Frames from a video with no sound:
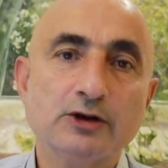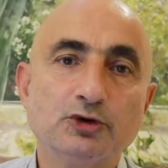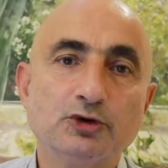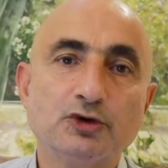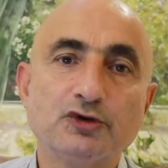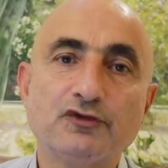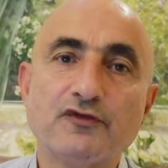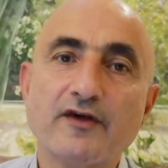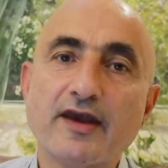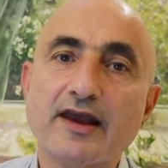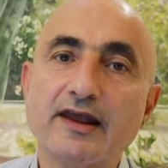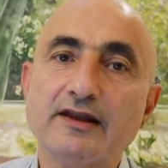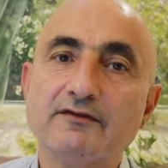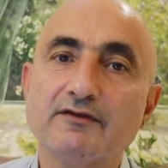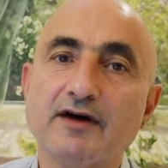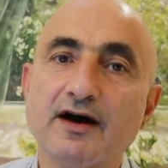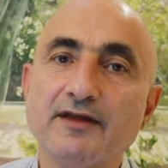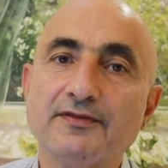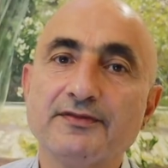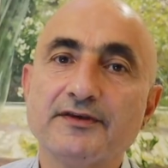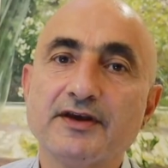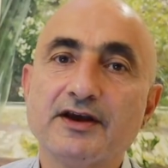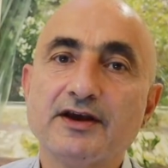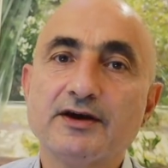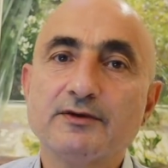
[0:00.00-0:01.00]
Lütfi
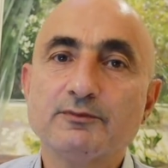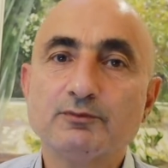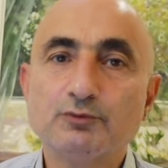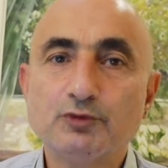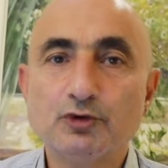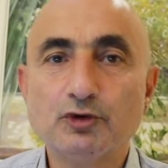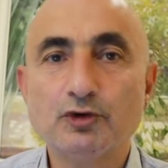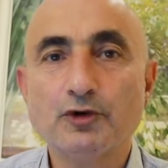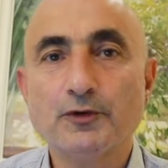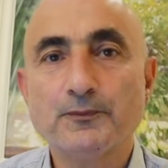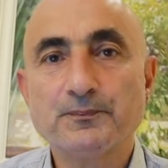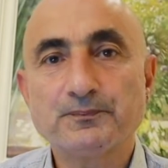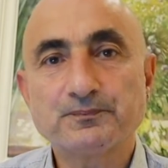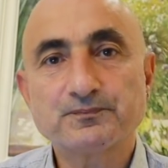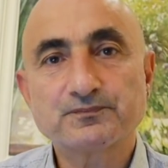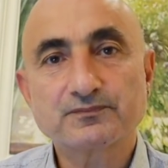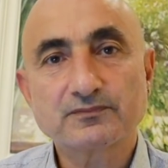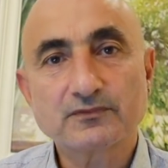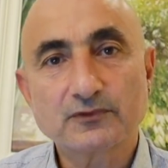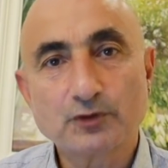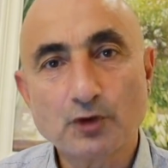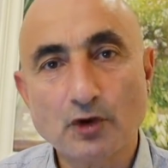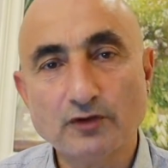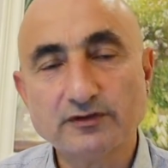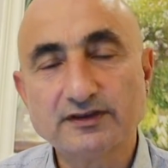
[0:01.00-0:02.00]
Elvan bu
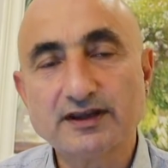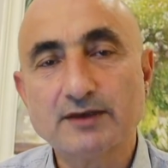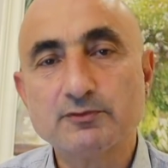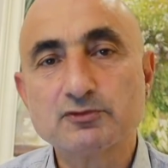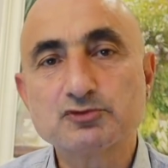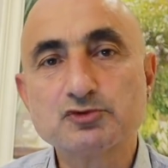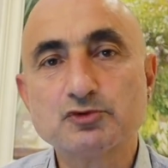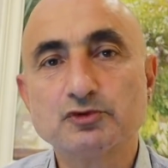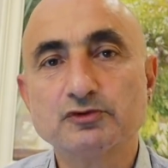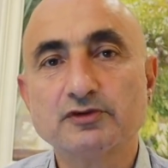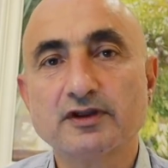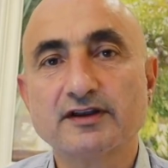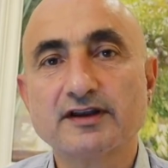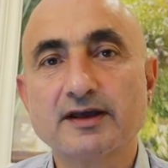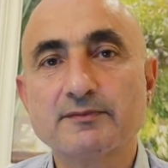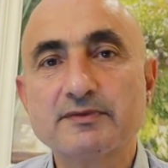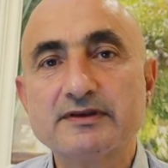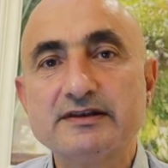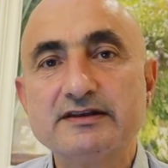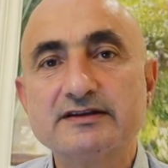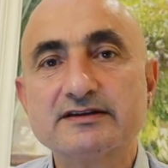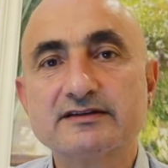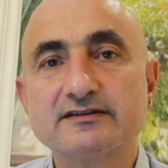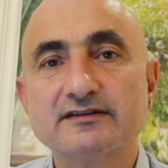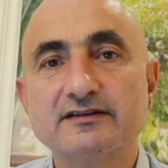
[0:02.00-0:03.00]
yöntemi
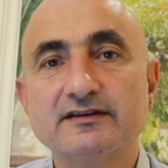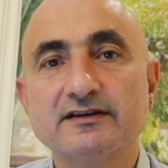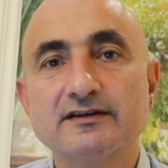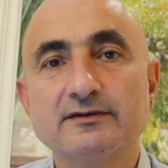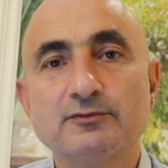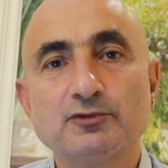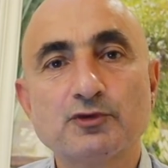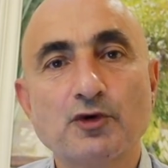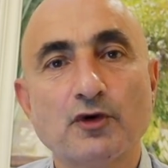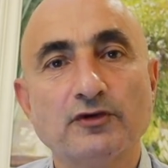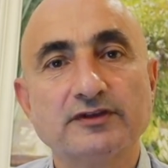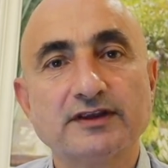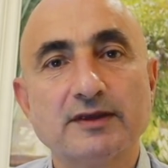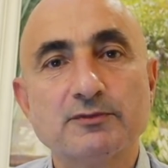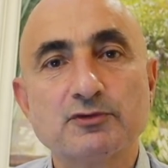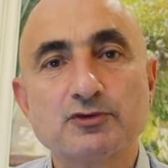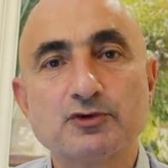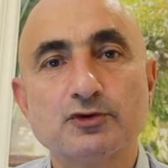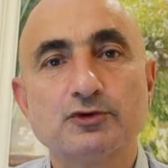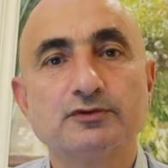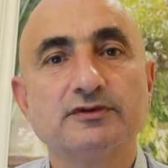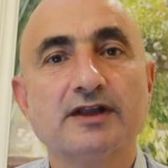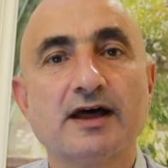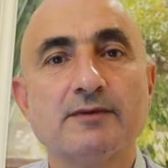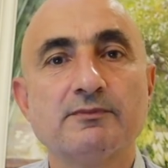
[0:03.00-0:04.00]
kullanabilirdi. Bu yöntemi
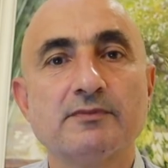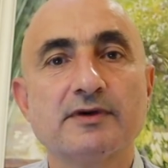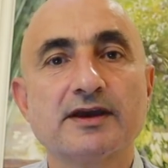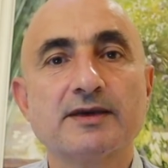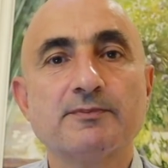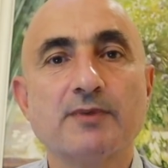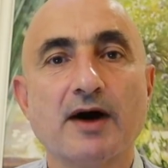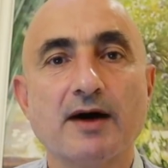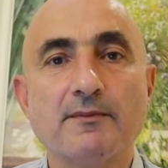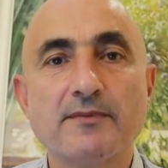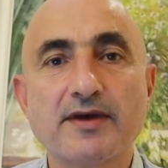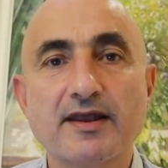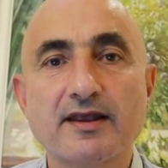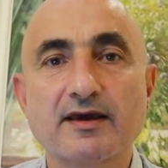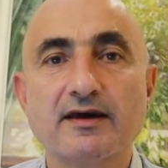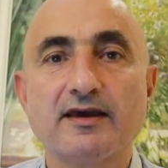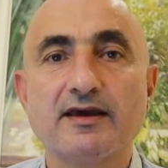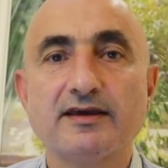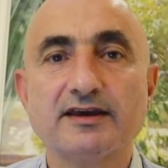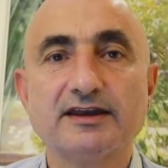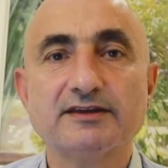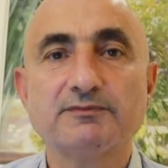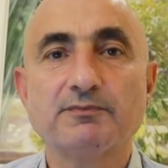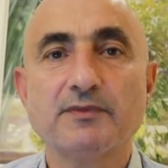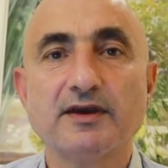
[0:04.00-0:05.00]
kullanmayıp
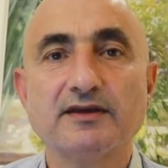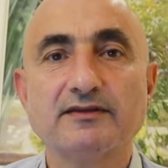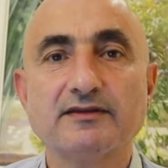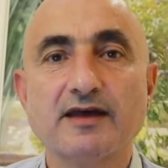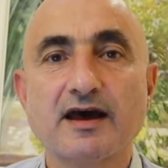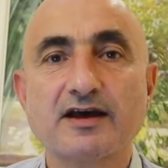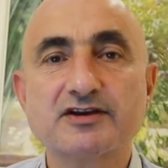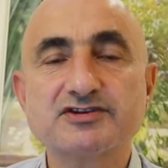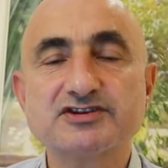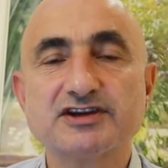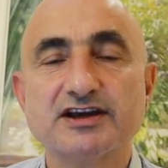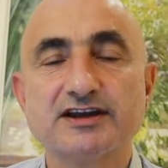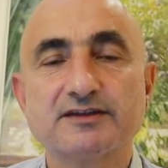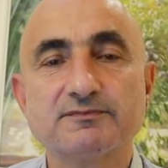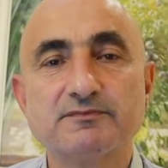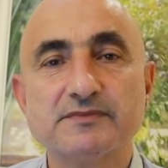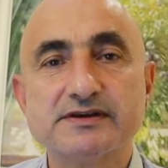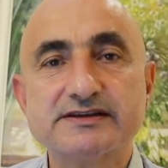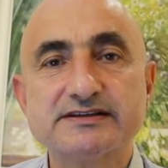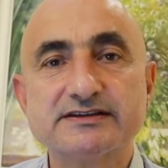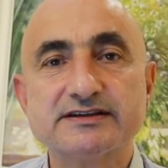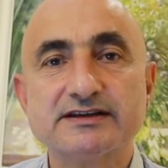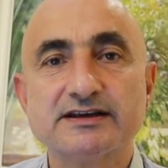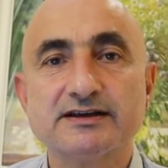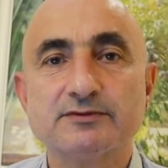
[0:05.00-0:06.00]
Amerika'ya gitmeyi tercih
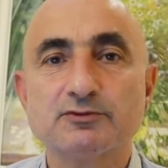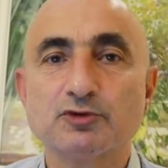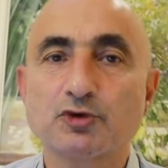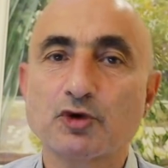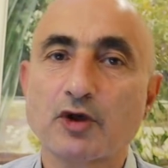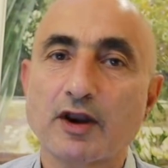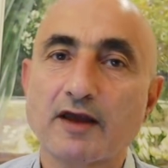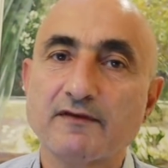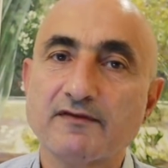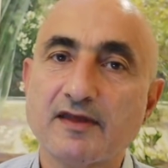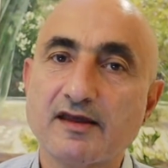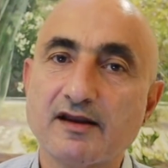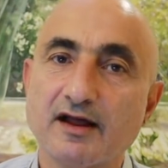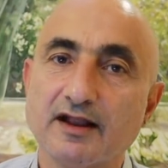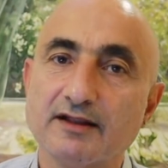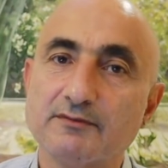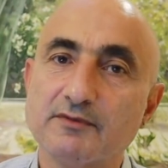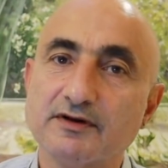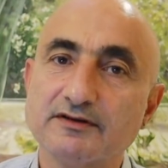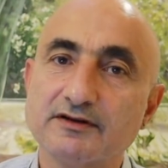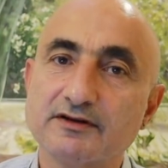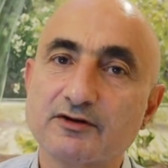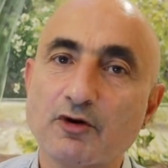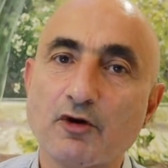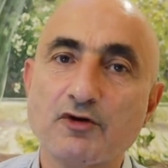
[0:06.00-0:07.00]
etmesi bu görevden
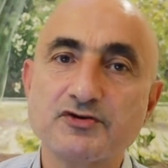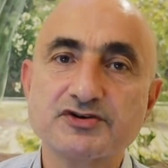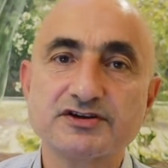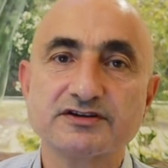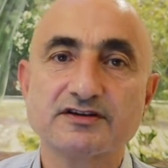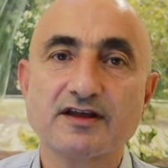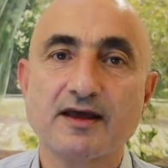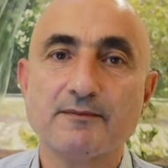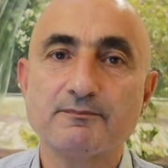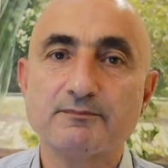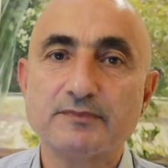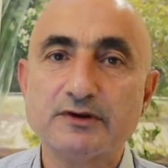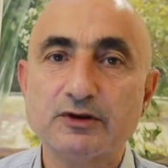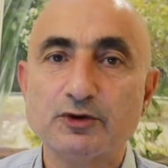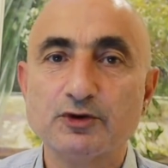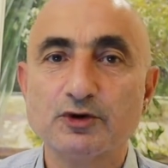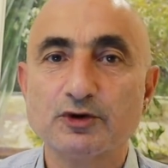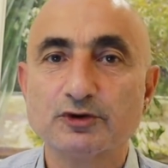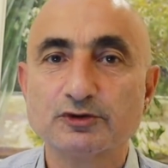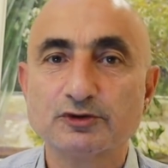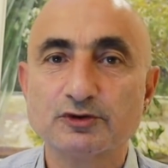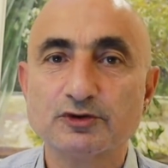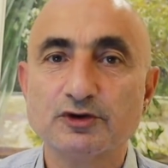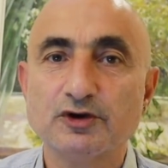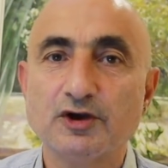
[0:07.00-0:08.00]
almaları önceden
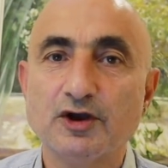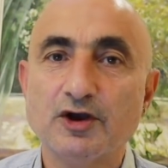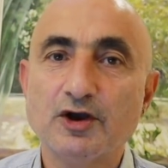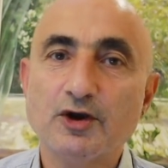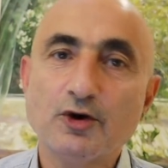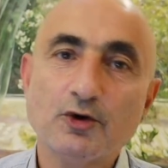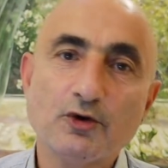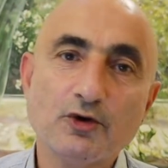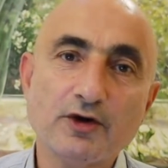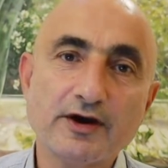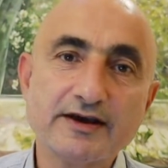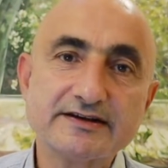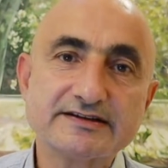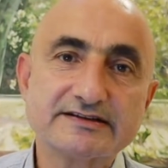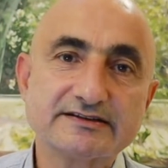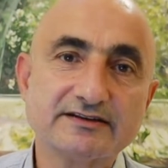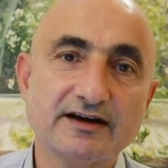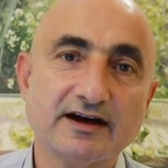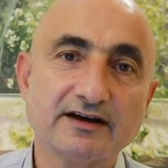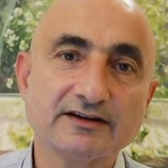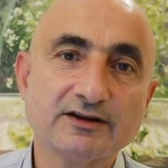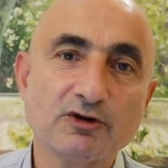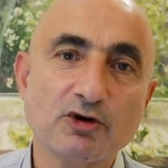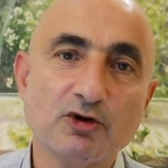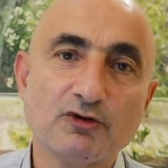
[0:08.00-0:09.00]
biliyordu. O
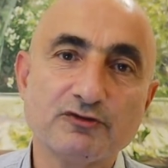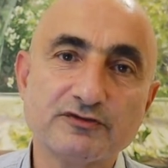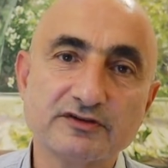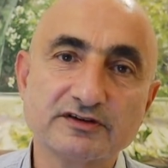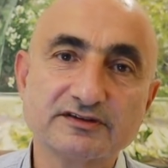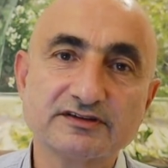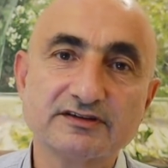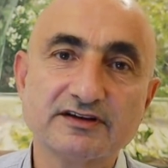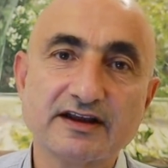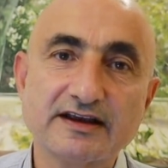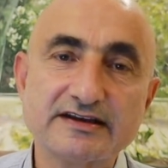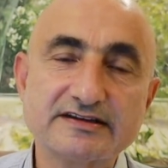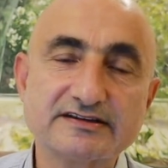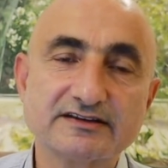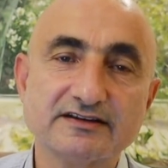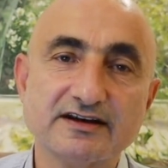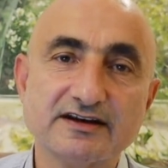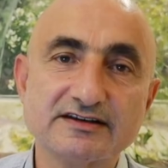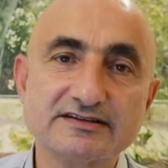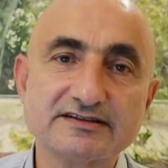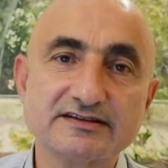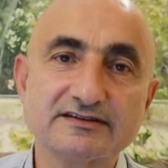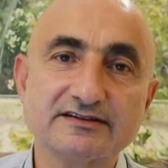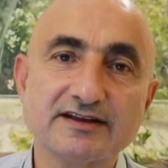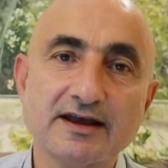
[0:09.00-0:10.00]
esnada o fırtına
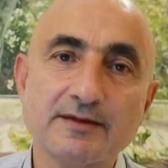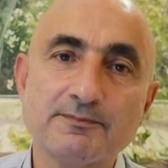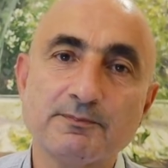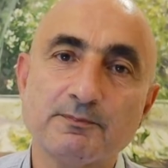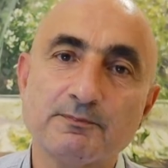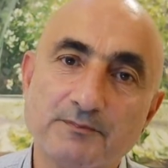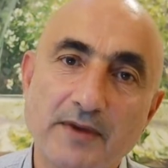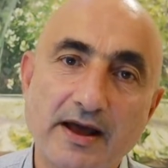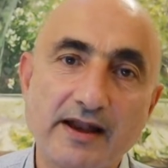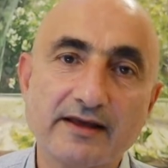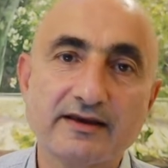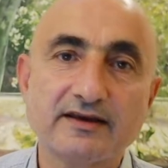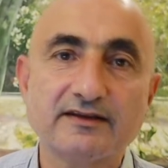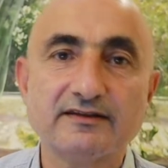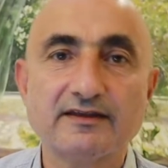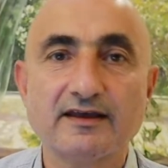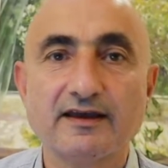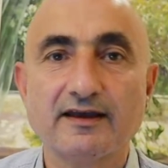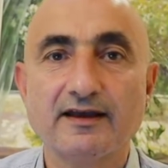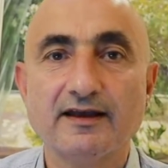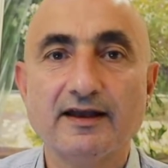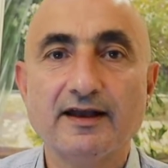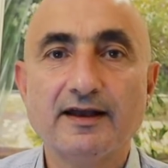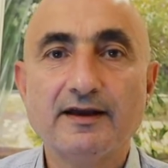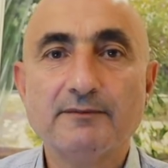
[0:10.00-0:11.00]
esnasında belki
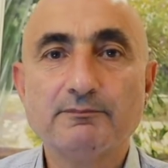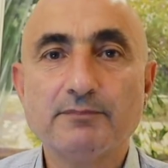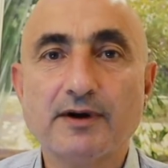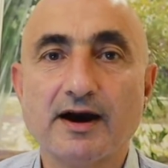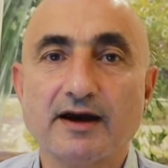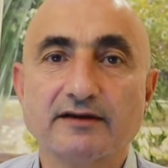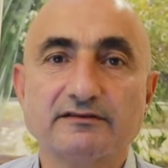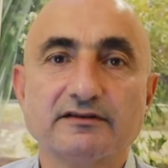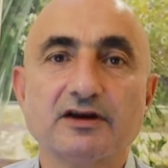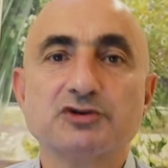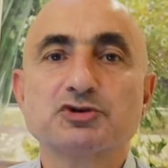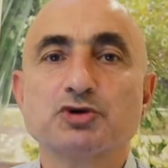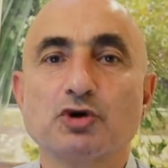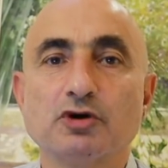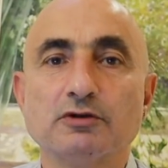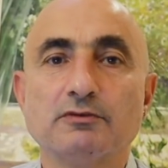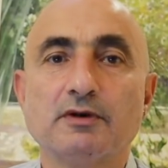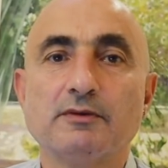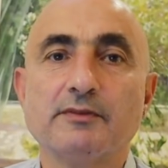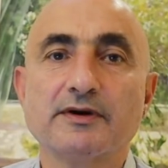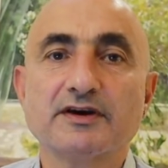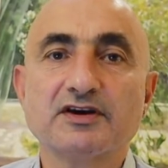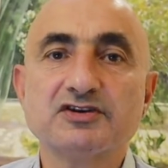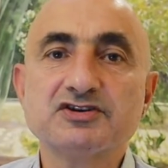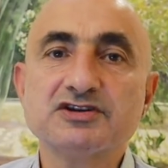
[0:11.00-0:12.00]
de paydaş
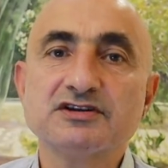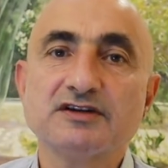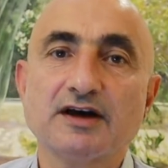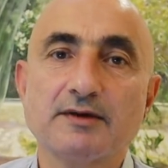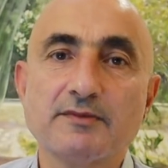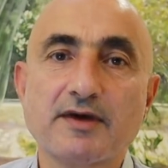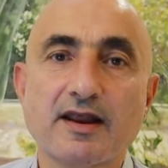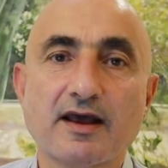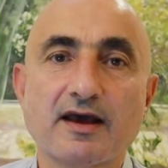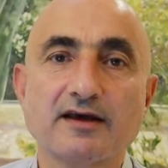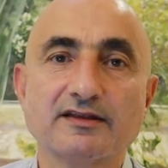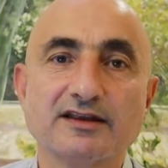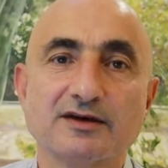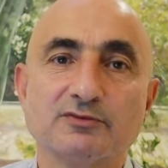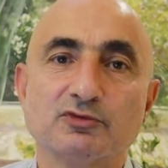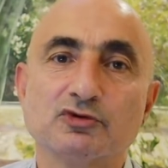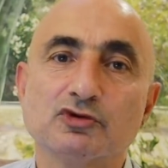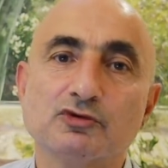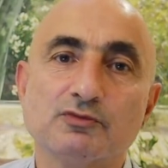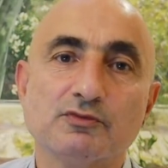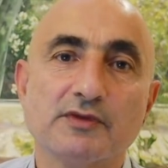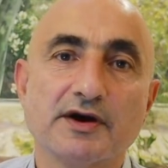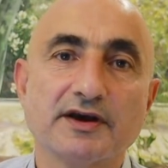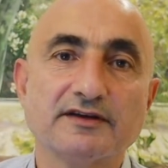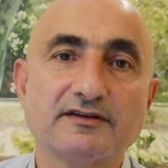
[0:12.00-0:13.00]
olmamak için Amerika'da
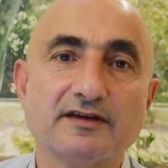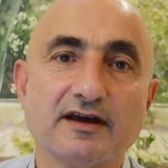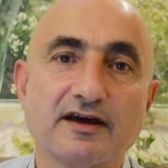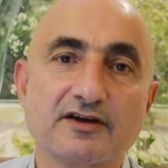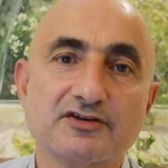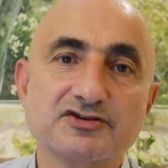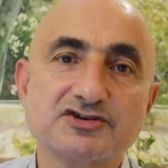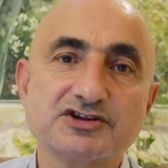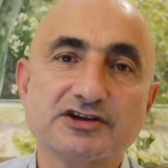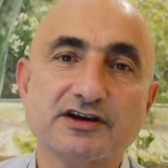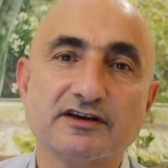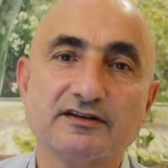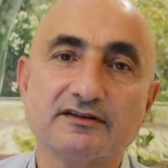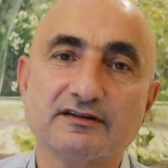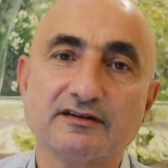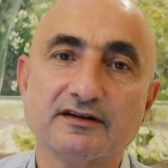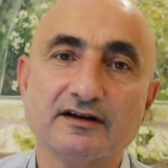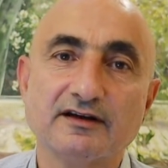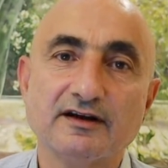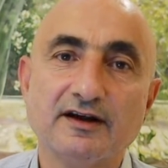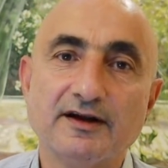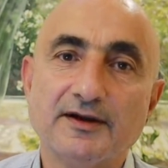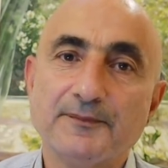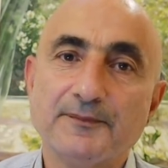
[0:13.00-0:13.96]
bulunmayı tercih etti.